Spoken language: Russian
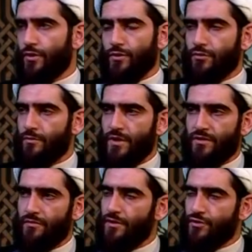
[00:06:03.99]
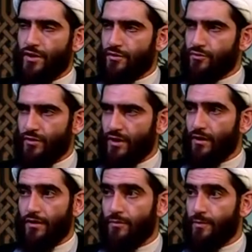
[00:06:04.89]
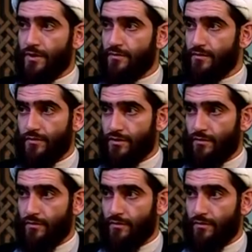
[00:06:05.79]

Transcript: которая имеет величайшую награду перед Всевышним,